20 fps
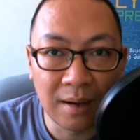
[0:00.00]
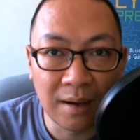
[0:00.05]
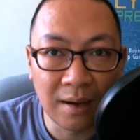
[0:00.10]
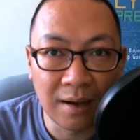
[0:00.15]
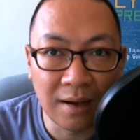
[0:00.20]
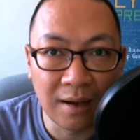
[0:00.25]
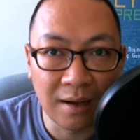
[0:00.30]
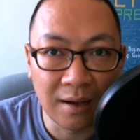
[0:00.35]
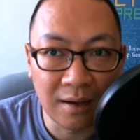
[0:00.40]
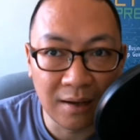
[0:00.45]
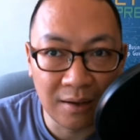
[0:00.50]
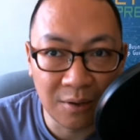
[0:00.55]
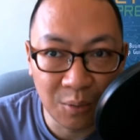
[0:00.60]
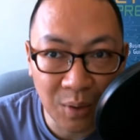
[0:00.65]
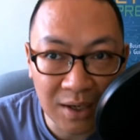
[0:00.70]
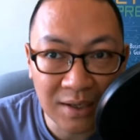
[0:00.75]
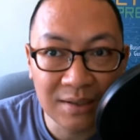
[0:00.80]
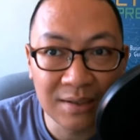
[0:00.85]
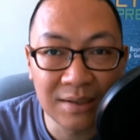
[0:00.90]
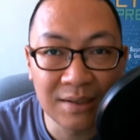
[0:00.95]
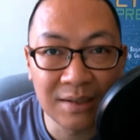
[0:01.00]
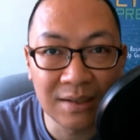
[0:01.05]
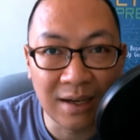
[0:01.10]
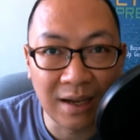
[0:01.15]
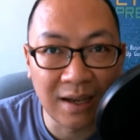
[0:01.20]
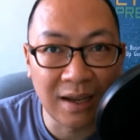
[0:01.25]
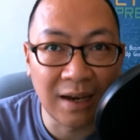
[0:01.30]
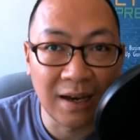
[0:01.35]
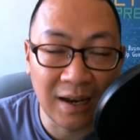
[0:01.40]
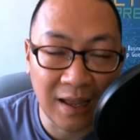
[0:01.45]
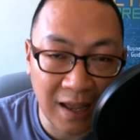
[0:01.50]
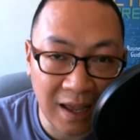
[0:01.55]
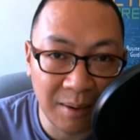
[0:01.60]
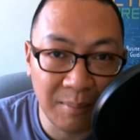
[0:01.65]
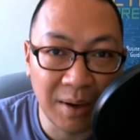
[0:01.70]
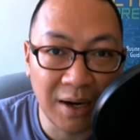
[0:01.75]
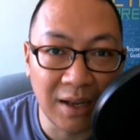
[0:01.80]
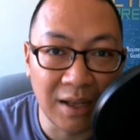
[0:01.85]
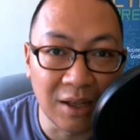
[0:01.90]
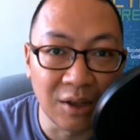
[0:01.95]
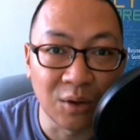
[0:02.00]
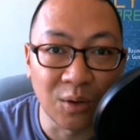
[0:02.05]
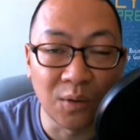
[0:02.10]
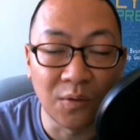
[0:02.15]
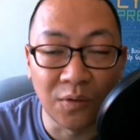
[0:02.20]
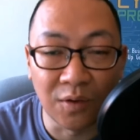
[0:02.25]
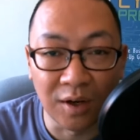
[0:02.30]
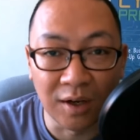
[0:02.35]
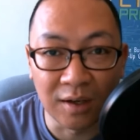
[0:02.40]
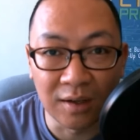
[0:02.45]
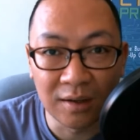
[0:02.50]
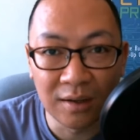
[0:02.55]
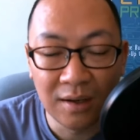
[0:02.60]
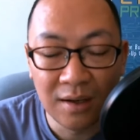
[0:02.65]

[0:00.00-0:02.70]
I was and am an introvert,